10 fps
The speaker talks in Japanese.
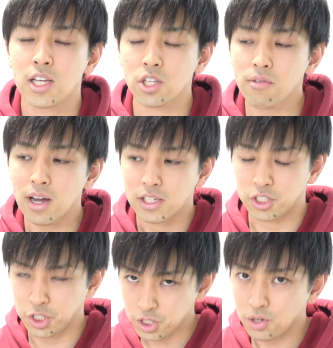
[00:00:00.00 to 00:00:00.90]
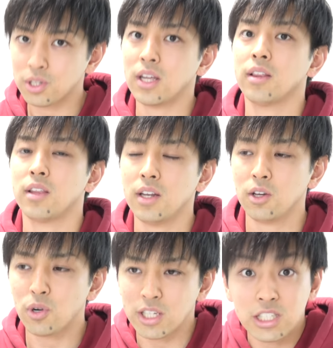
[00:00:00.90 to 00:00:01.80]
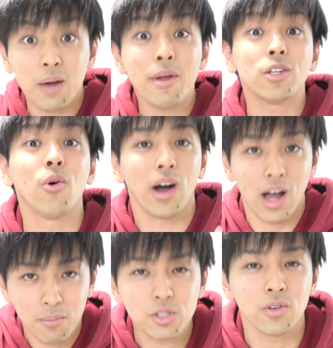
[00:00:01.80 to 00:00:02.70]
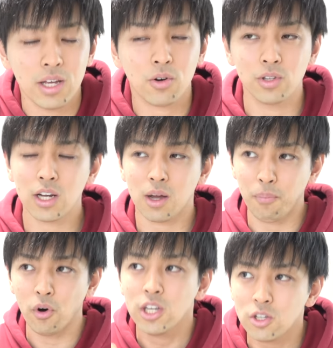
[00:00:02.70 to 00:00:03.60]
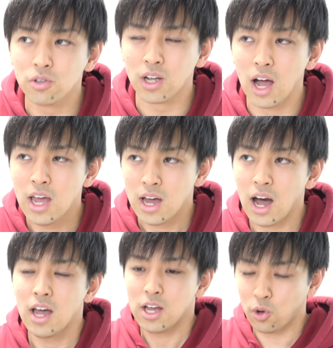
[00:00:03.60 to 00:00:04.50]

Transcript: それは授業だったり、こうやって喋る動画もそうね、こうなんかポイントとか、あ、